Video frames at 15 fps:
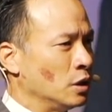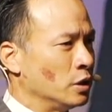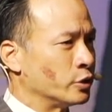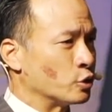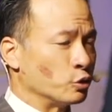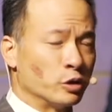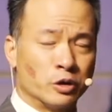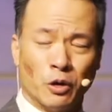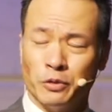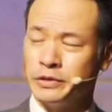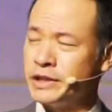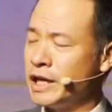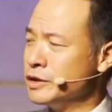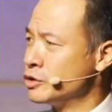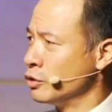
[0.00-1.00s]
主的同
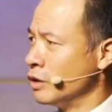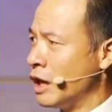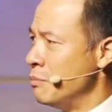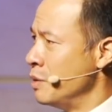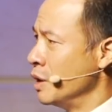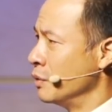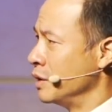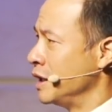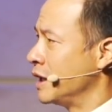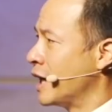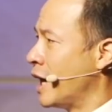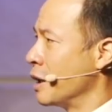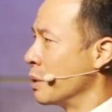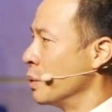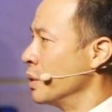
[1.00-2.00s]
在从来没有离
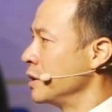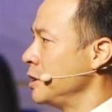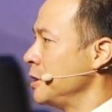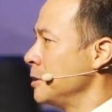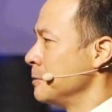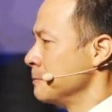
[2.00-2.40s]
开过你，